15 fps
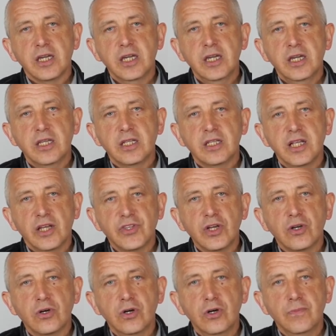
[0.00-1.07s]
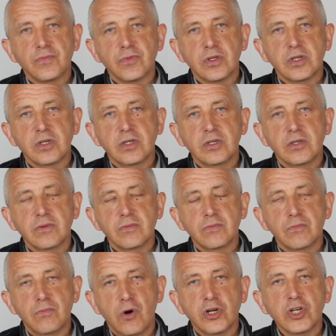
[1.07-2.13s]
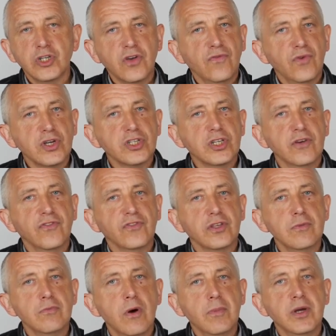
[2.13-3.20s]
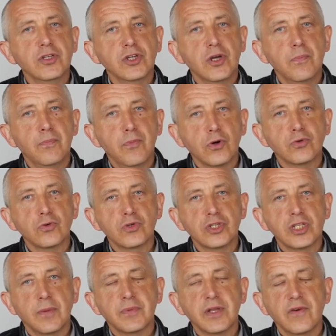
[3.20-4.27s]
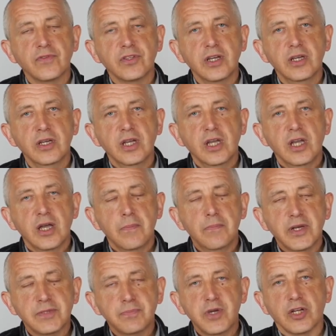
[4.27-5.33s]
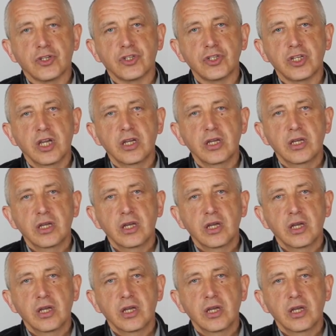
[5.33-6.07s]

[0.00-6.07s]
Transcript: I dlatego y, mogę się właśnie w tym momencie poczuć naprawdę bezpiecznie.